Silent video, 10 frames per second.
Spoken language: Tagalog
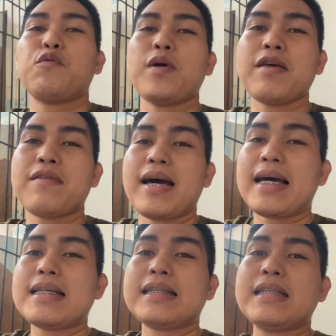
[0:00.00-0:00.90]
with the
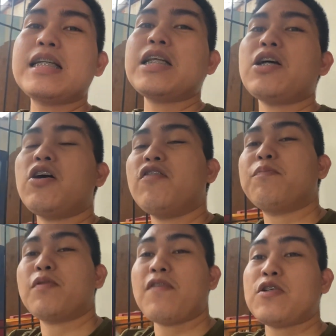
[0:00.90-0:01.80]
highest degree of
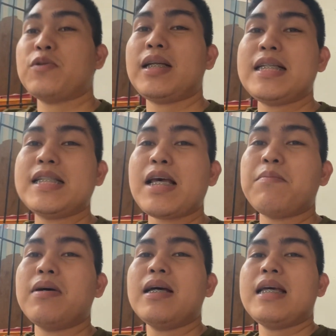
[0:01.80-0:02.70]

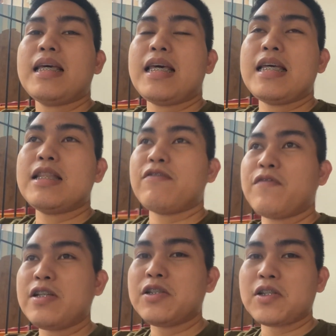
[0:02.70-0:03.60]
professionalism in the
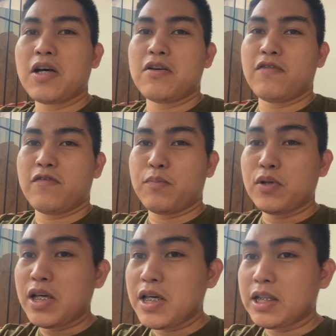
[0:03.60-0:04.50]
fields of
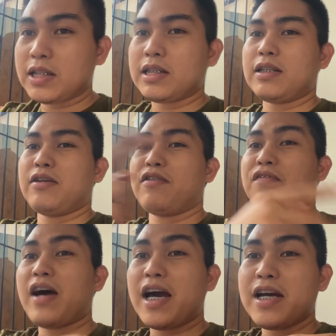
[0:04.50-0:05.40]
police,
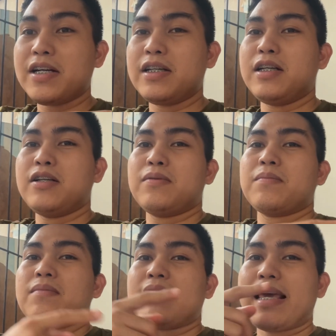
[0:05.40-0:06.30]
fire,
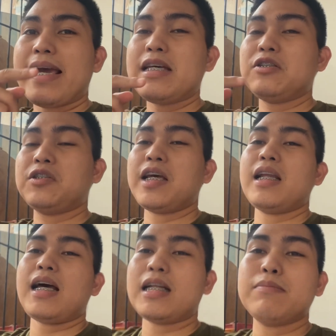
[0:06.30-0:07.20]
and
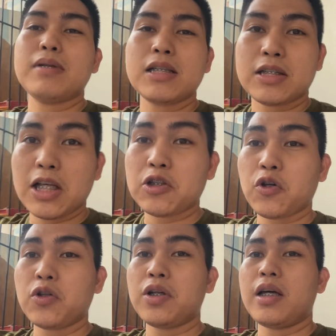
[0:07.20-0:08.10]
jail
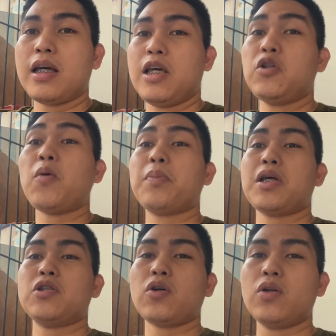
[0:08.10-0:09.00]
administration and
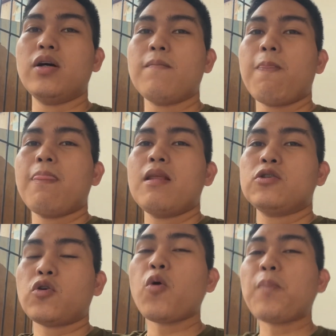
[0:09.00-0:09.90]
operation.
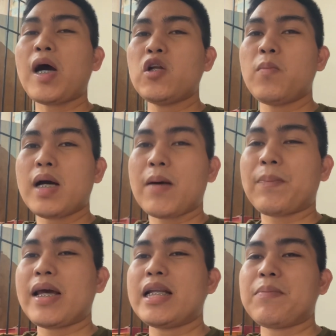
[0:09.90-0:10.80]
So kung paano
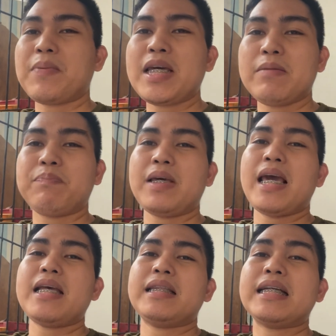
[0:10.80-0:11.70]
mag-apply ng
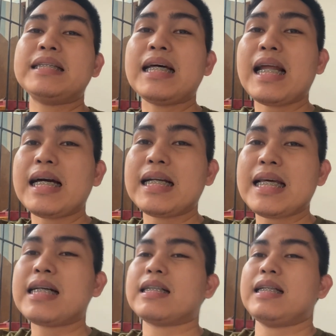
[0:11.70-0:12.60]
PNPA, tignan ang
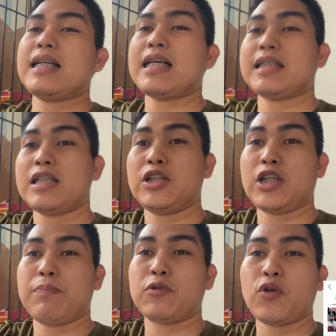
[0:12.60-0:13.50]
link na nasa
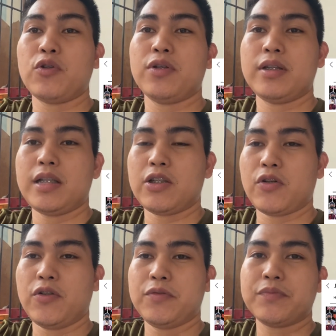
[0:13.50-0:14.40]
description. Ito.